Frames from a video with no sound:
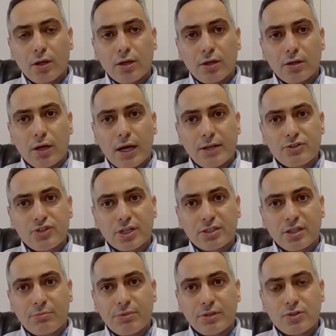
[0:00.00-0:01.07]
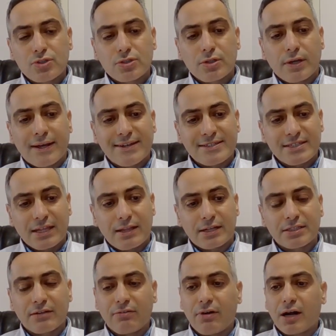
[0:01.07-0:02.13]
Ancak tabii
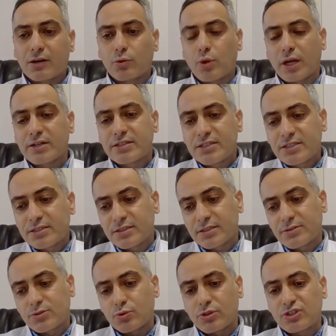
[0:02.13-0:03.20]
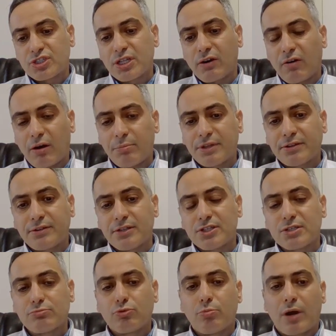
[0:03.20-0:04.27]
hastalarda var olan risk süreci devam ettiği
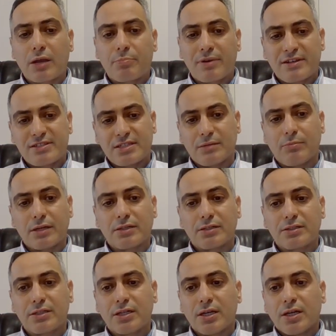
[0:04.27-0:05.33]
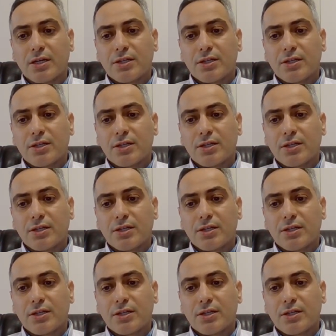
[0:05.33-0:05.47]
için bu bypass damarları